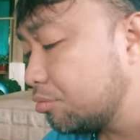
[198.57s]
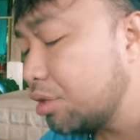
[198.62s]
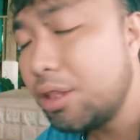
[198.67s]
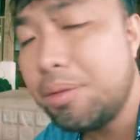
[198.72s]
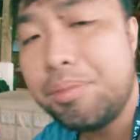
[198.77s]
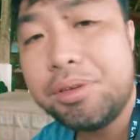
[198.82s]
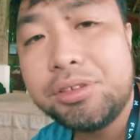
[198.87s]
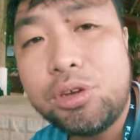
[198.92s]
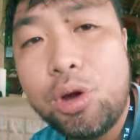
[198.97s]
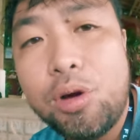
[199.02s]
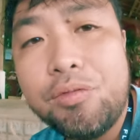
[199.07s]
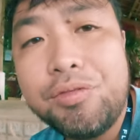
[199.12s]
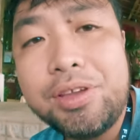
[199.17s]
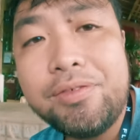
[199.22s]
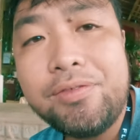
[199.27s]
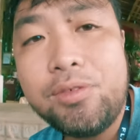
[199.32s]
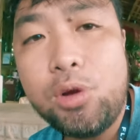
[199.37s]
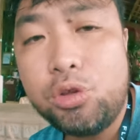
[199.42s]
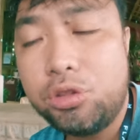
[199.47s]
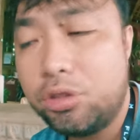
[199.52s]
Vietnamese
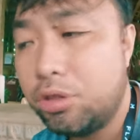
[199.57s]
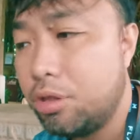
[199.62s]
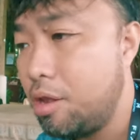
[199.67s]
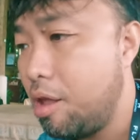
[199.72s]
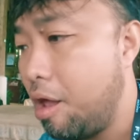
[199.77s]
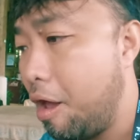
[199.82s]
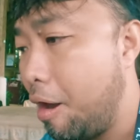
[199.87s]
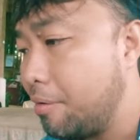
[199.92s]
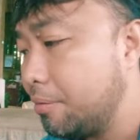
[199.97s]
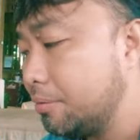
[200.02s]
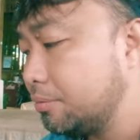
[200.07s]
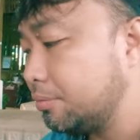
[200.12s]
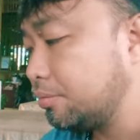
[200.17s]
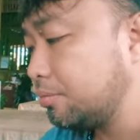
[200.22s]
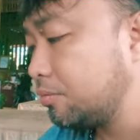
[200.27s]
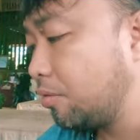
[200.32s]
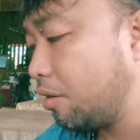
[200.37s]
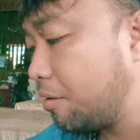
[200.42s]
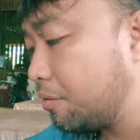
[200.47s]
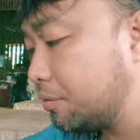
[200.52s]
coffee float.
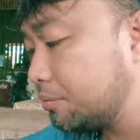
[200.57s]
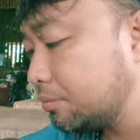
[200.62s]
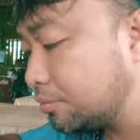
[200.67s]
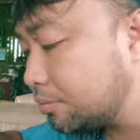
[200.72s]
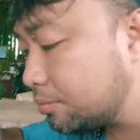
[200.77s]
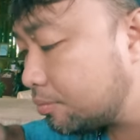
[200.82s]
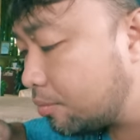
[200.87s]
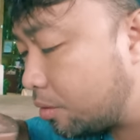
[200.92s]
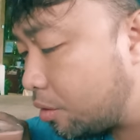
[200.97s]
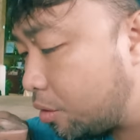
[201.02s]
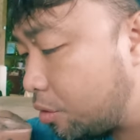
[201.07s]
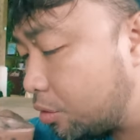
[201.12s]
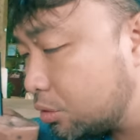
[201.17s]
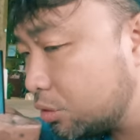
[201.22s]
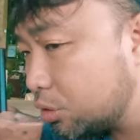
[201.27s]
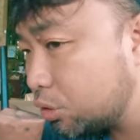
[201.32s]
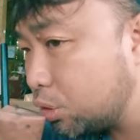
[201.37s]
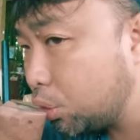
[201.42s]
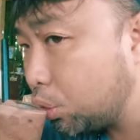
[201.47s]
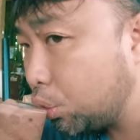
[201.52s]
Kaiway sa
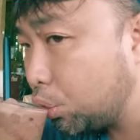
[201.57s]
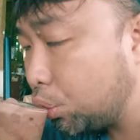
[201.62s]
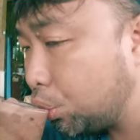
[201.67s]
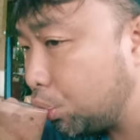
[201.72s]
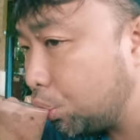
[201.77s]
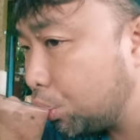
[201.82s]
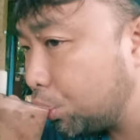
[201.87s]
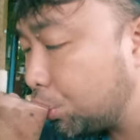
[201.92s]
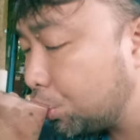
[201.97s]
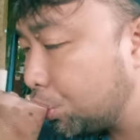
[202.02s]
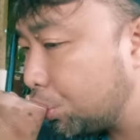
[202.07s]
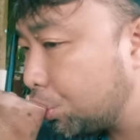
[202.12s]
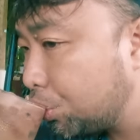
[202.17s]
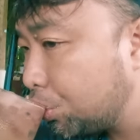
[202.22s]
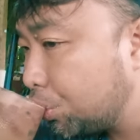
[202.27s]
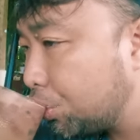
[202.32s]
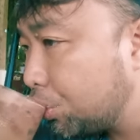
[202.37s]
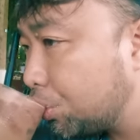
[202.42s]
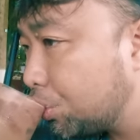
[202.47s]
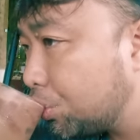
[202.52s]

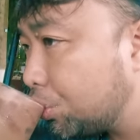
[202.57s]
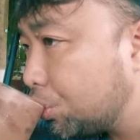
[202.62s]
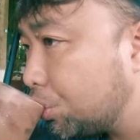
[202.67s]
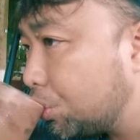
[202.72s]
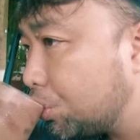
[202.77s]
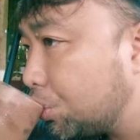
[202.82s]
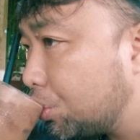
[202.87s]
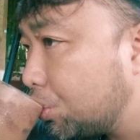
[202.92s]
aftertaste na